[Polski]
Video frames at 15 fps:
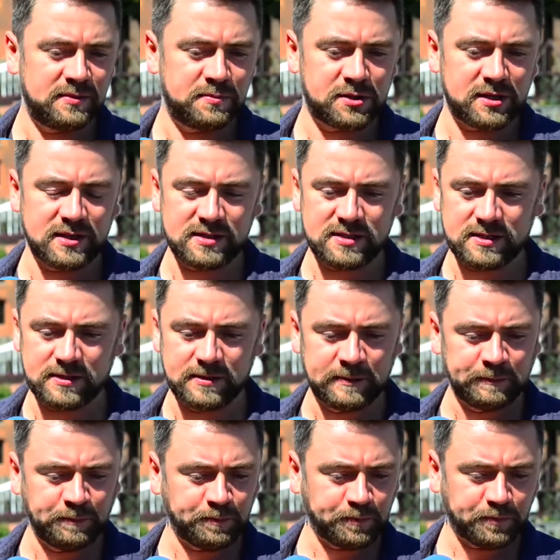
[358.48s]
przez
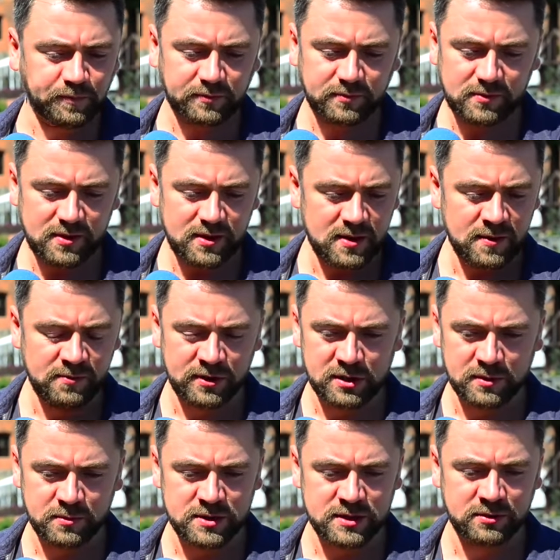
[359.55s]

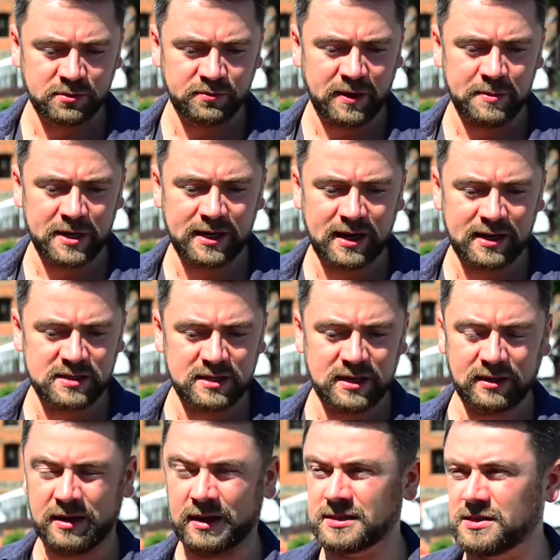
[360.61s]
właśnie muzyków
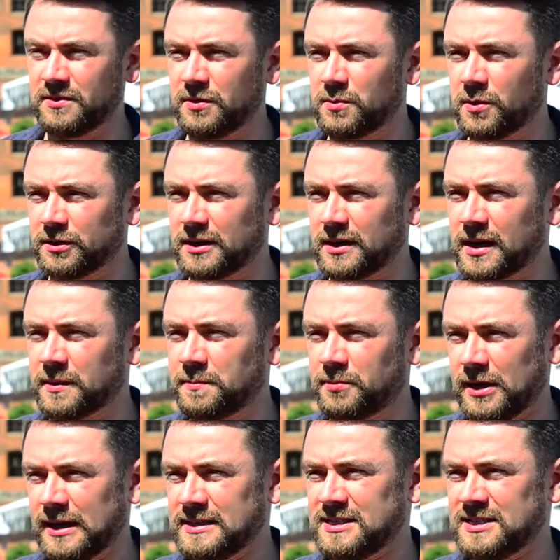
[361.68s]
amerykańskich, jak Stevie Wonder, jak
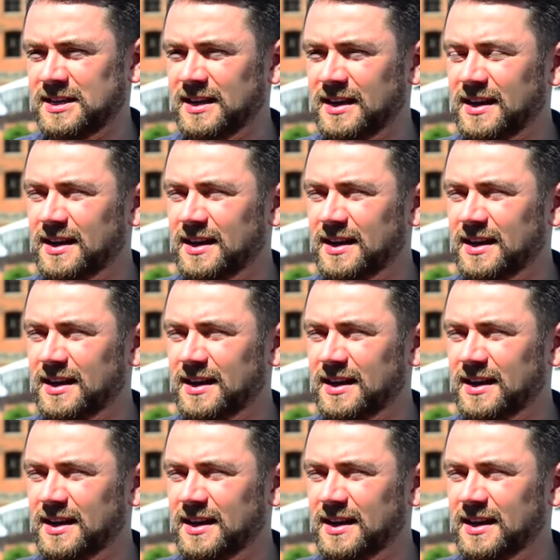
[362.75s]
Prince,